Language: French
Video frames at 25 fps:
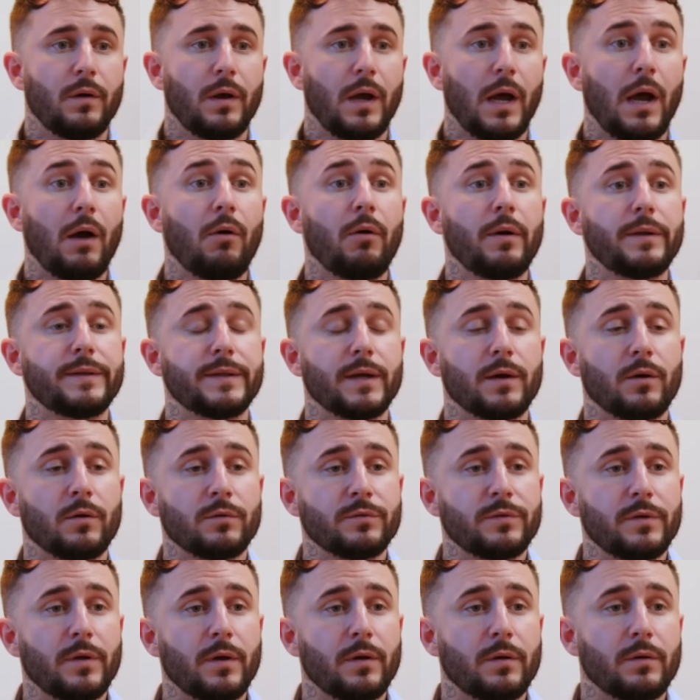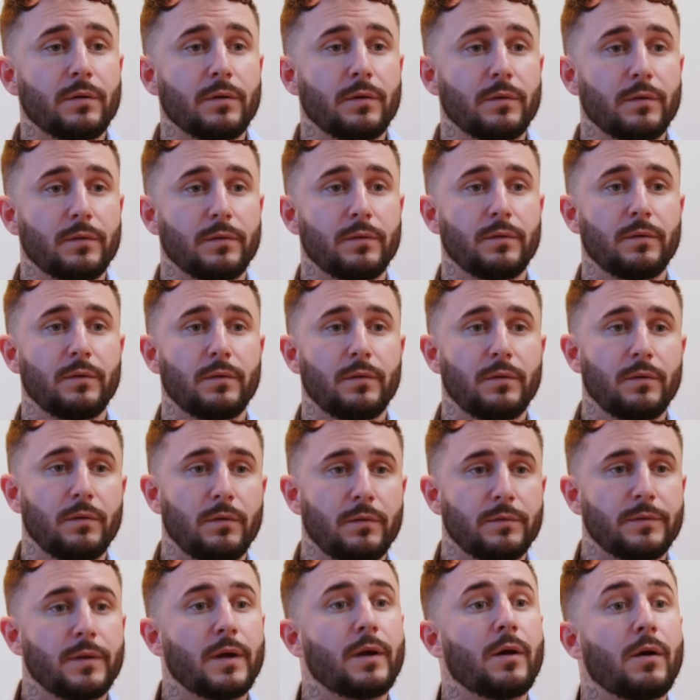Ah ouais, ta grande sœur Ouais.
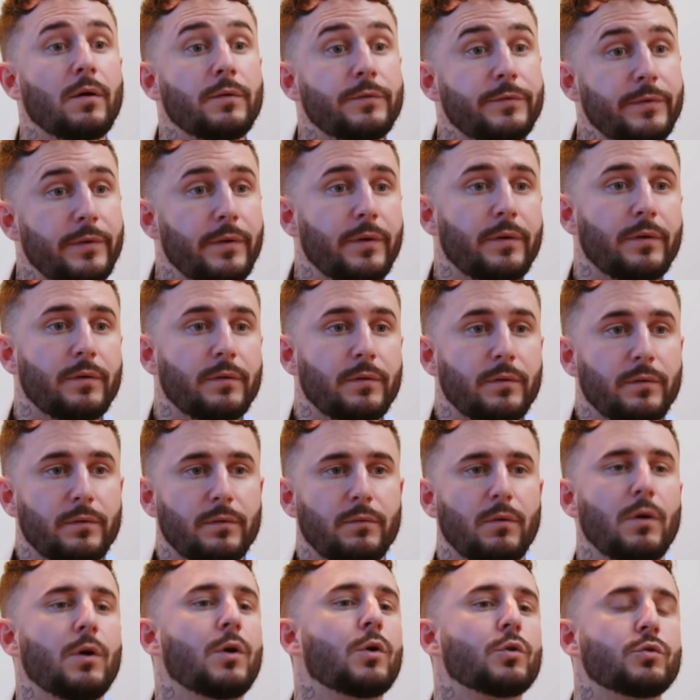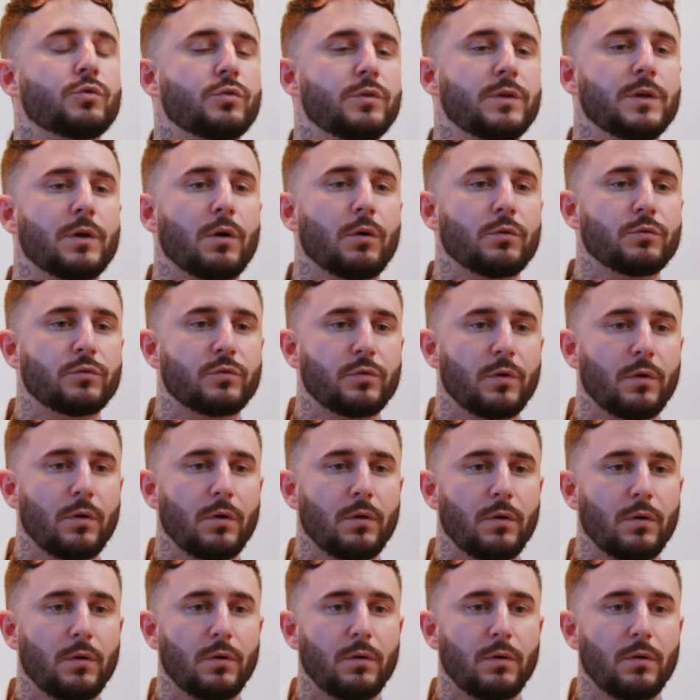Ta grande sœur Ouais, quand tu dis grande sœur. Euh,